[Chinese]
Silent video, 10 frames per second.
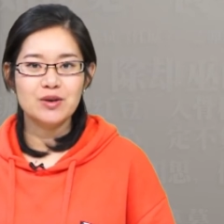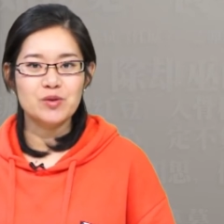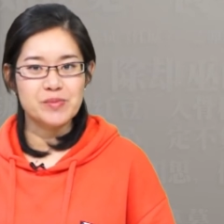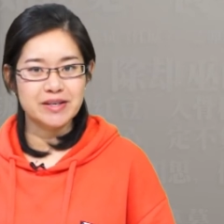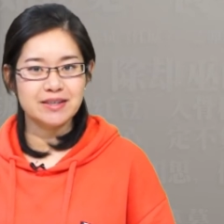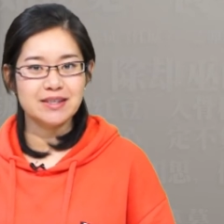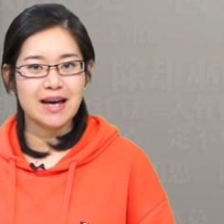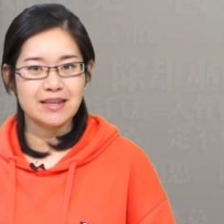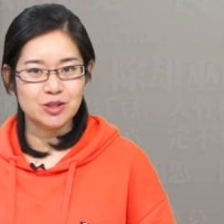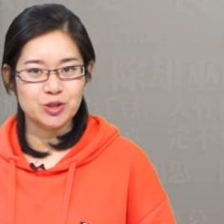我们可以
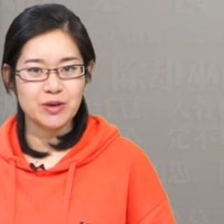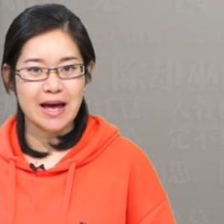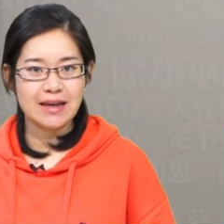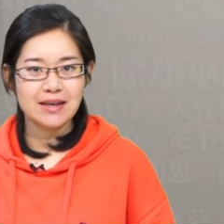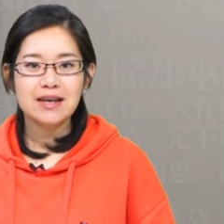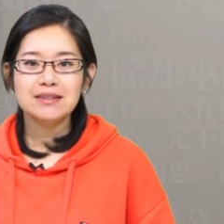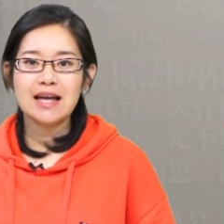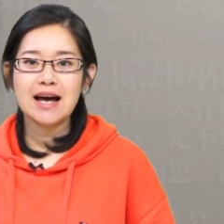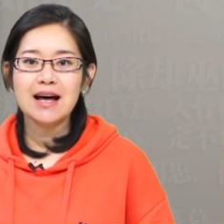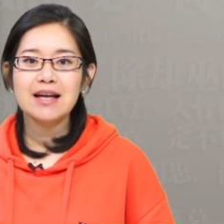看得出来，
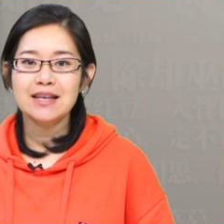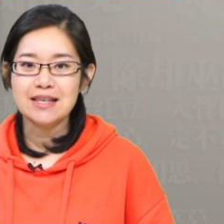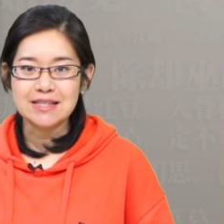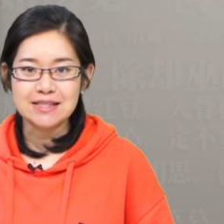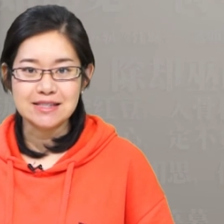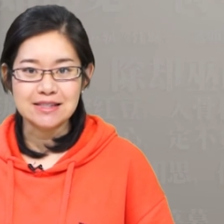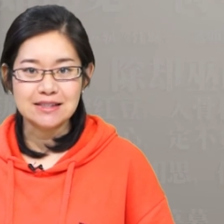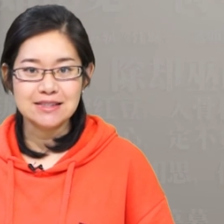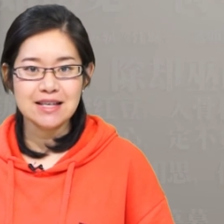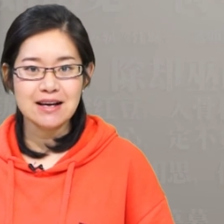它很
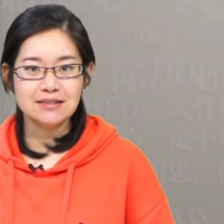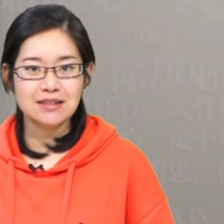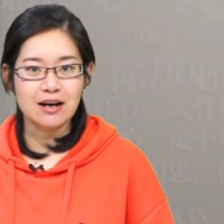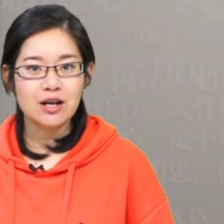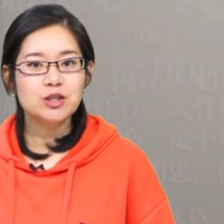形象的，